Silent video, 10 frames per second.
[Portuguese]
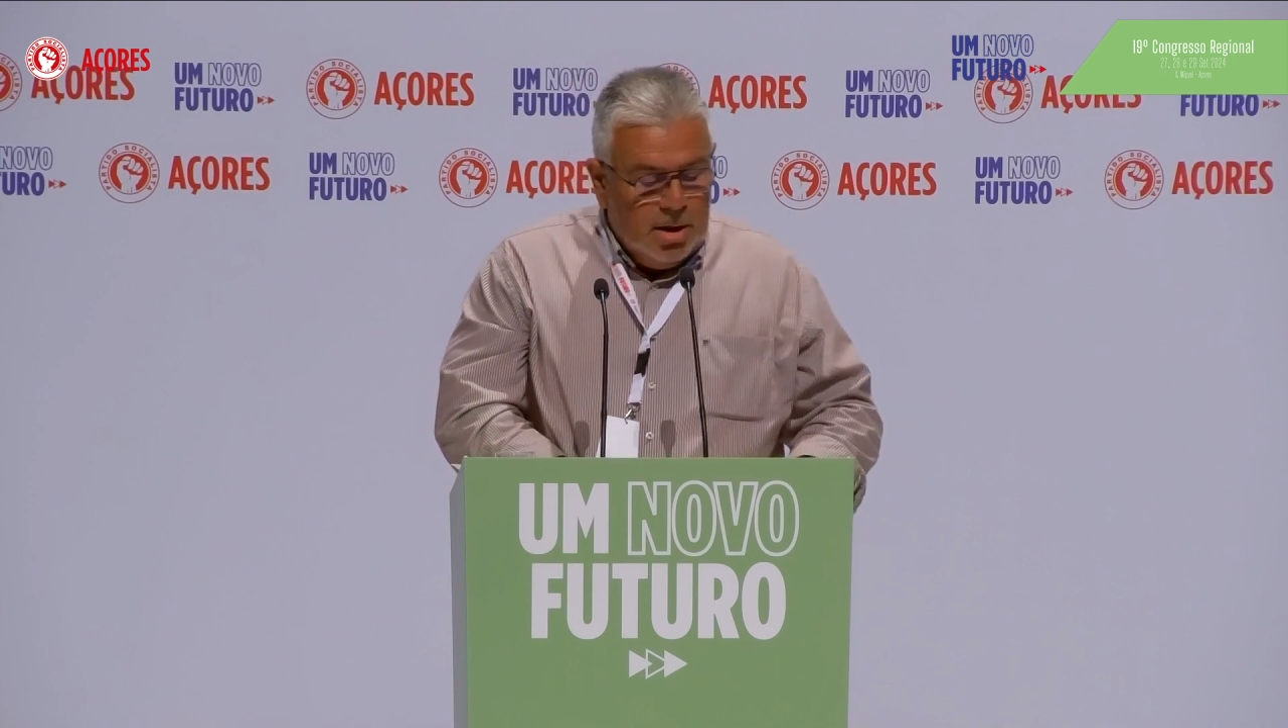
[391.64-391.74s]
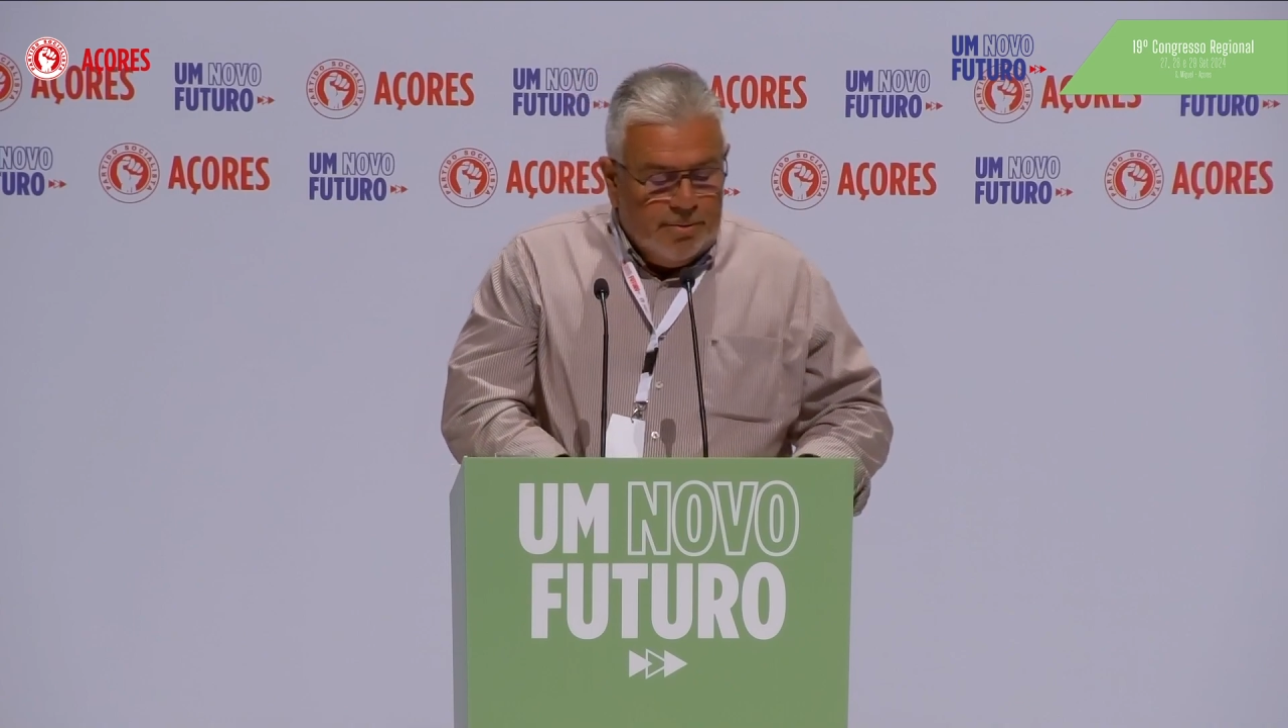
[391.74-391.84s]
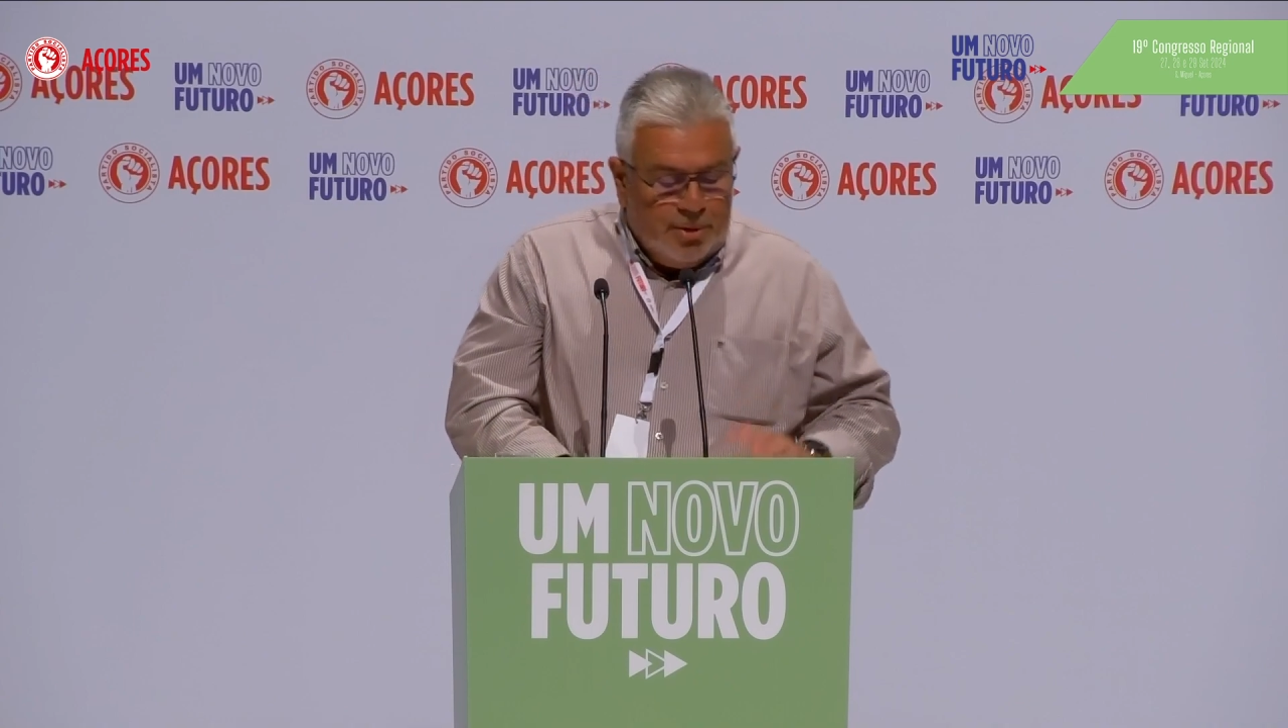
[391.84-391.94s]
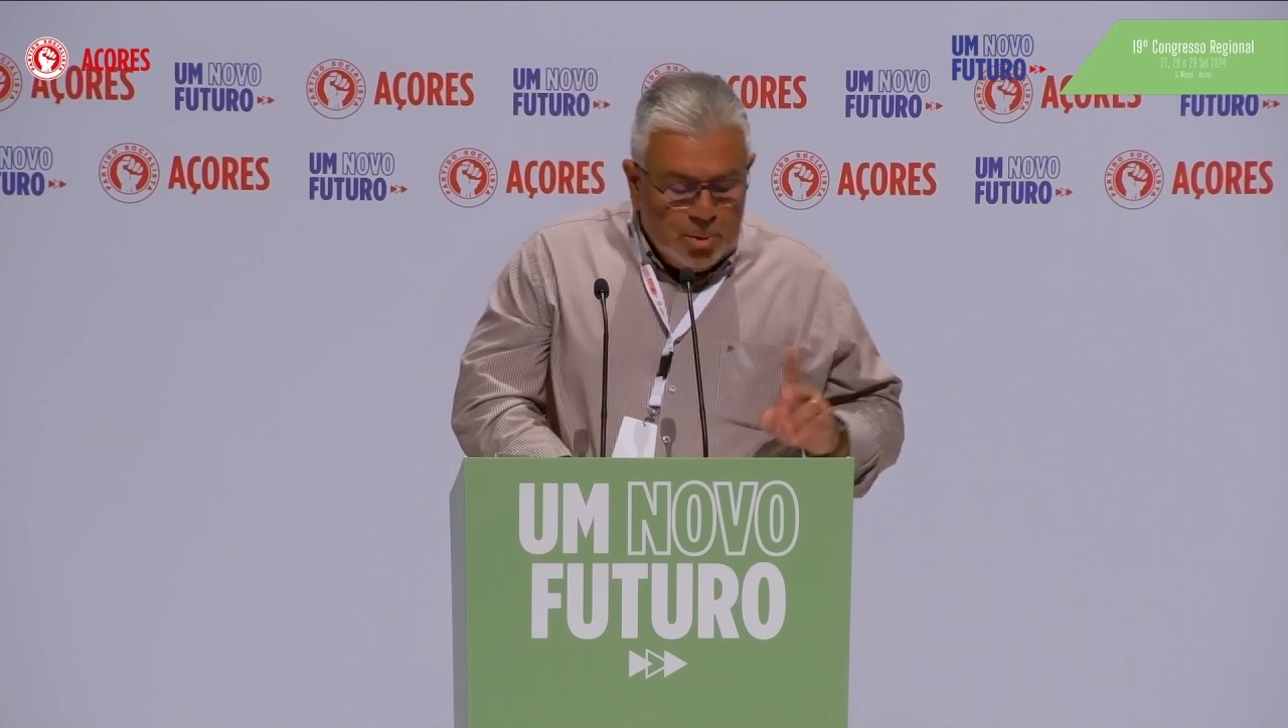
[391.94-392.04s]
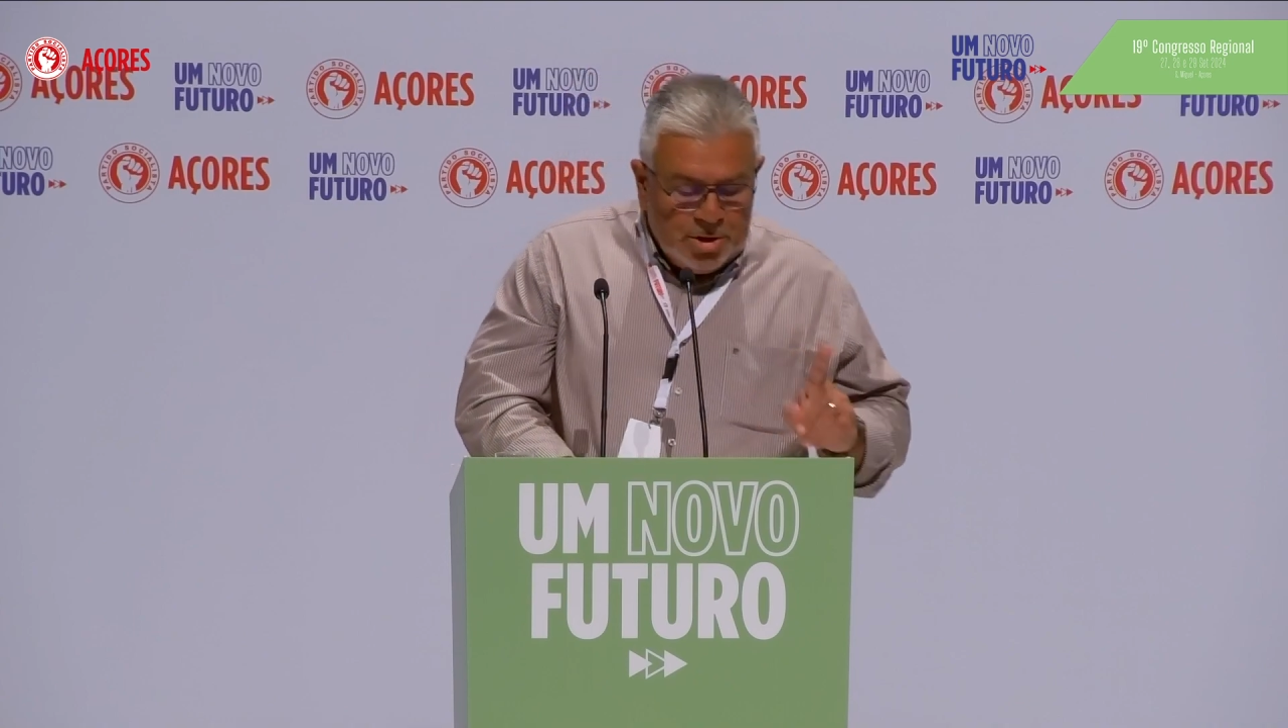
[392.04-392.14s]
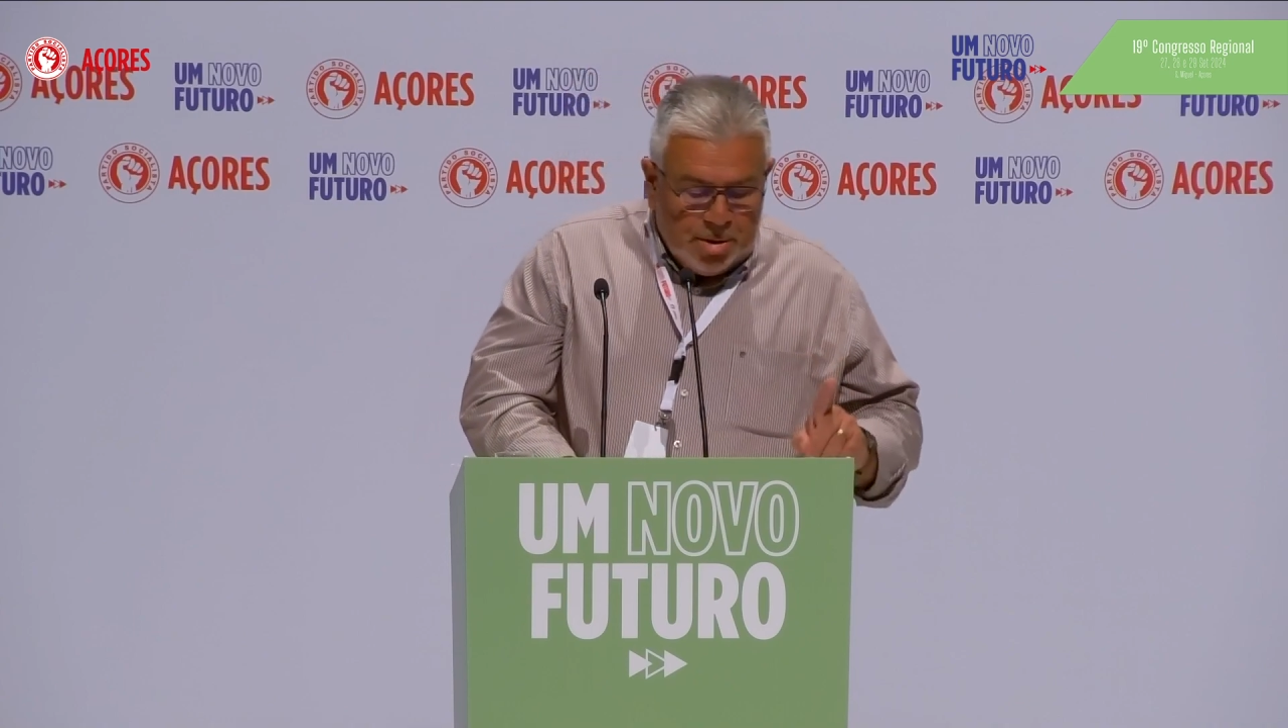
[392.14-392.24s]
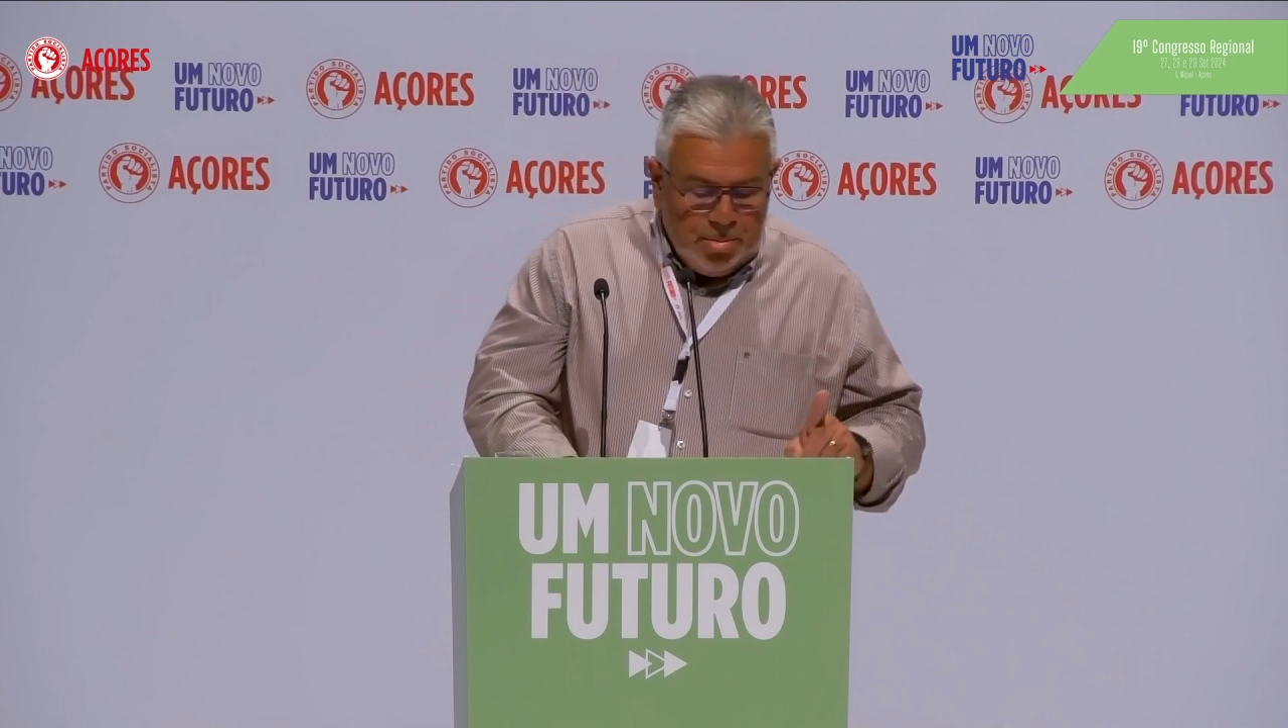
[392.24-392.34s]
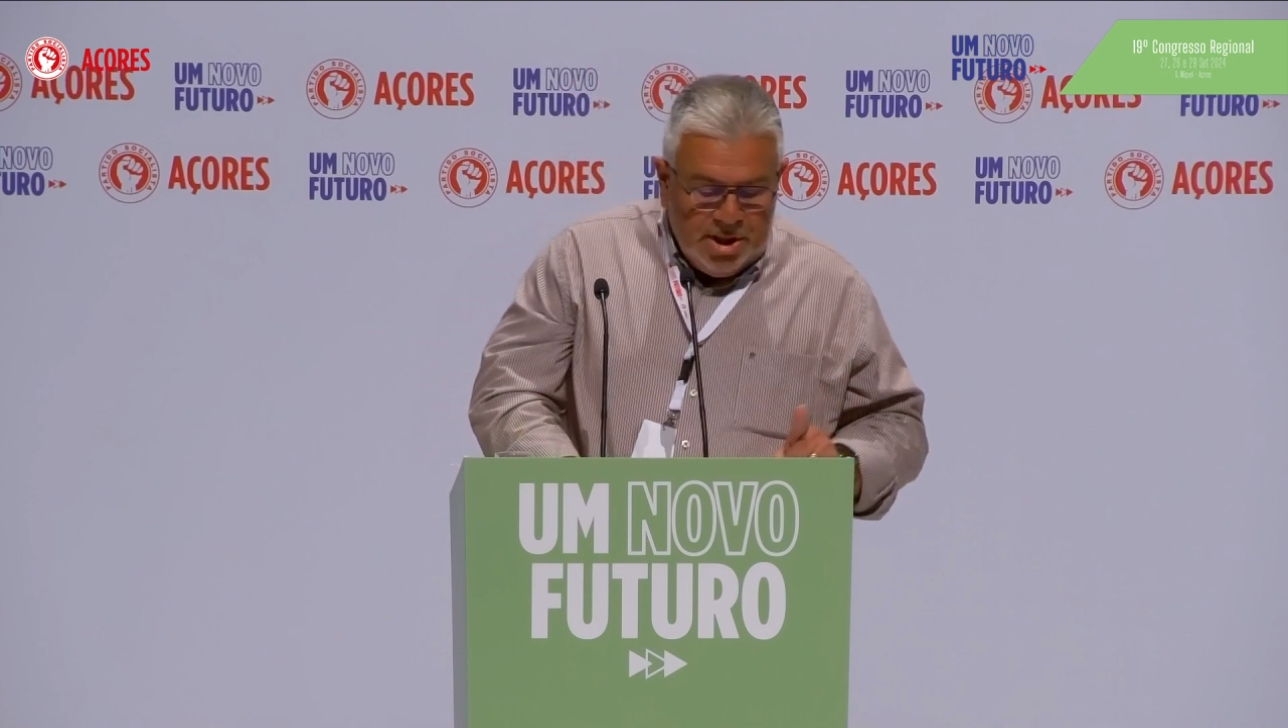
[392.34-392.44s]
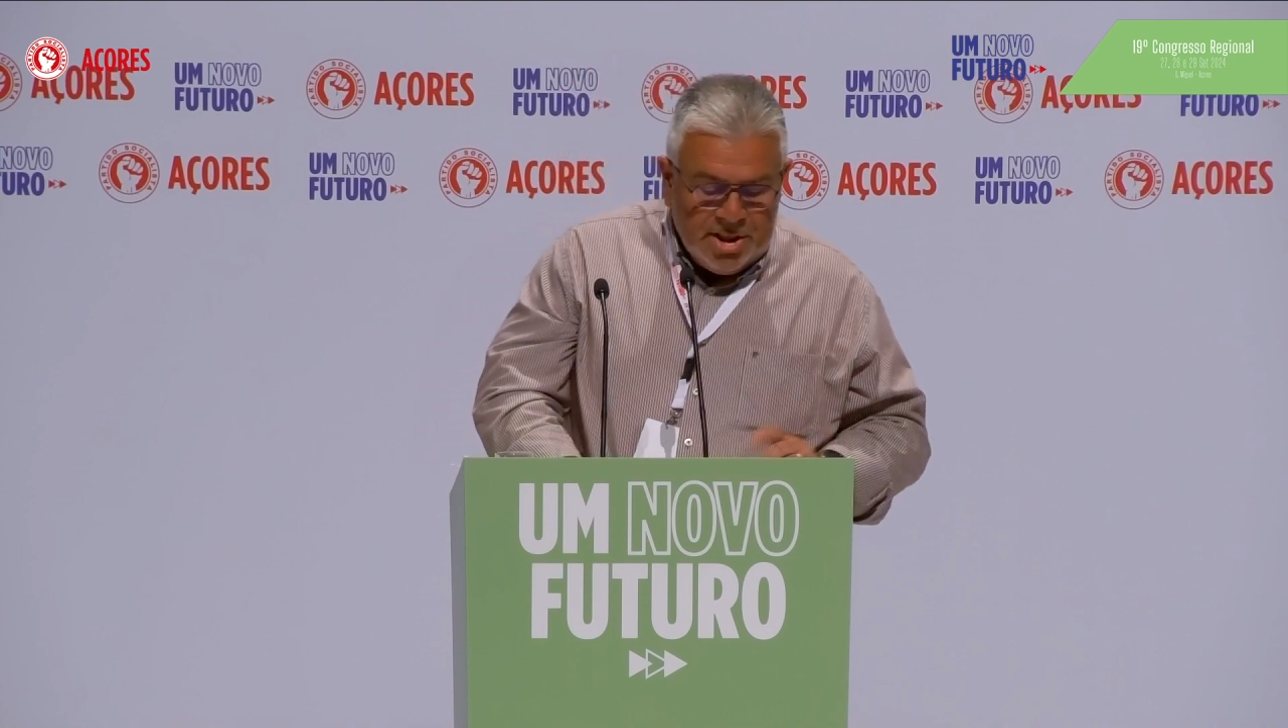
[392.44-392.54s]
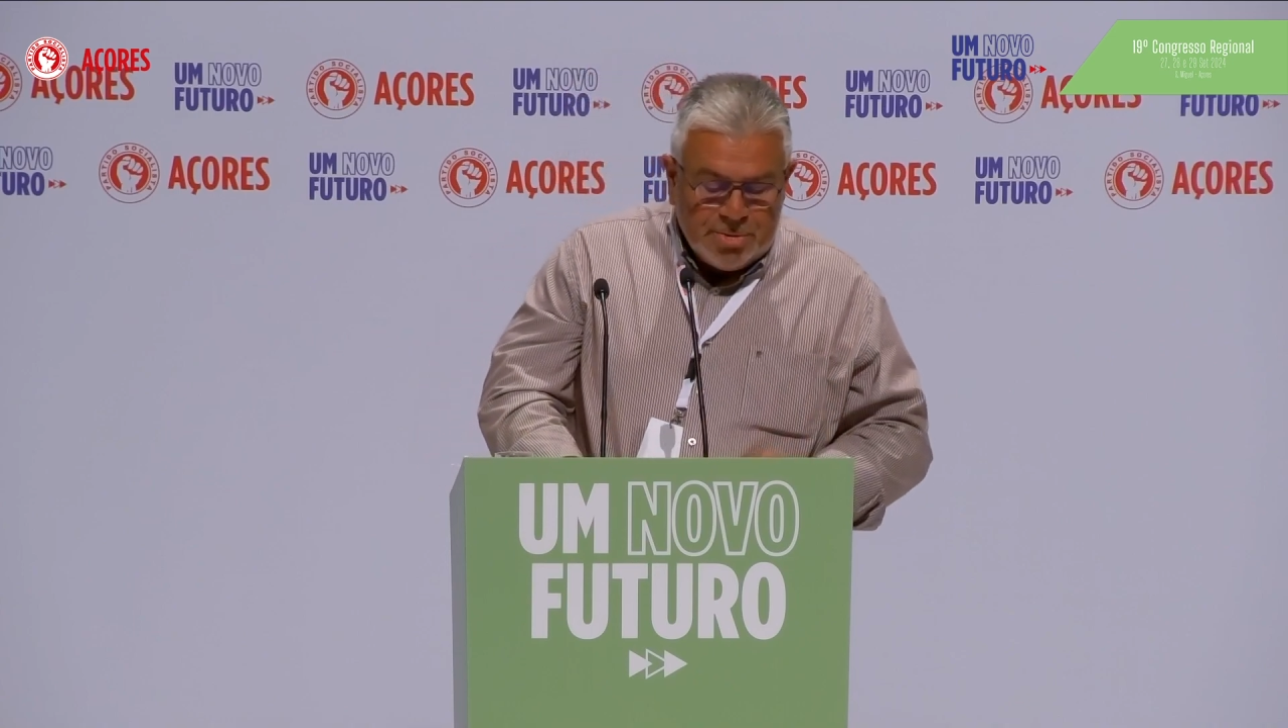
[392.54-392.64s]
Foram
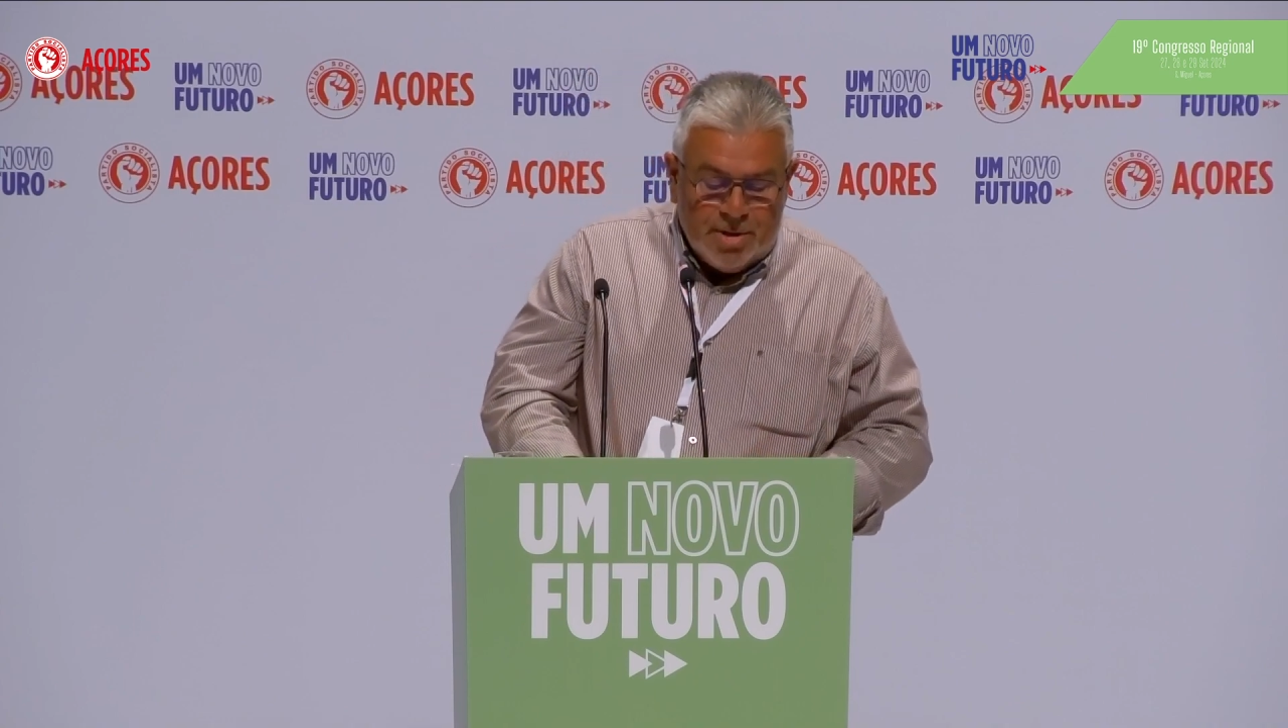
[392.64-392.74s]
atribuídas